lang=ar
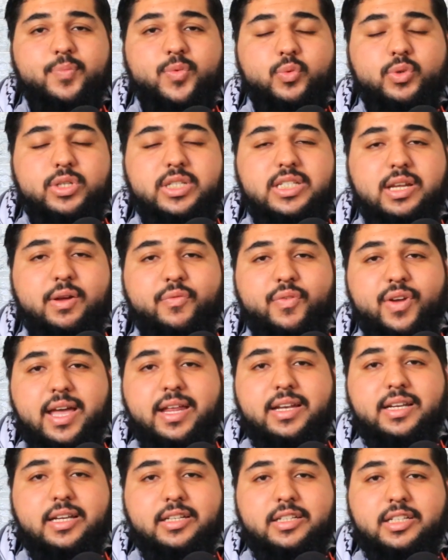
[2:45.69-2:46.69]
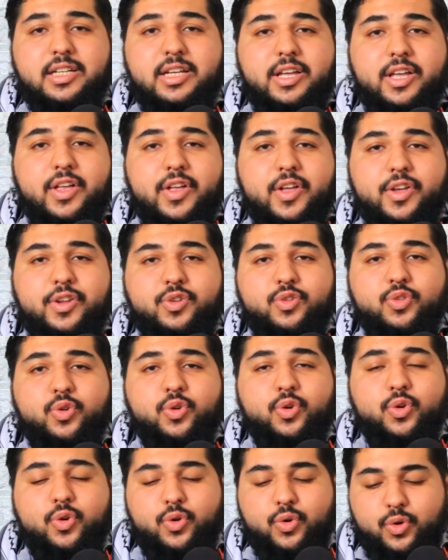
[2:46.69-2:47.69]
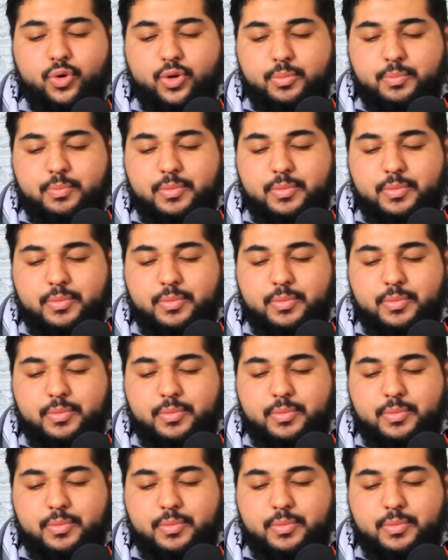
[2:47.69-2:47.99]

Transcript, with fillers: واستفادت انه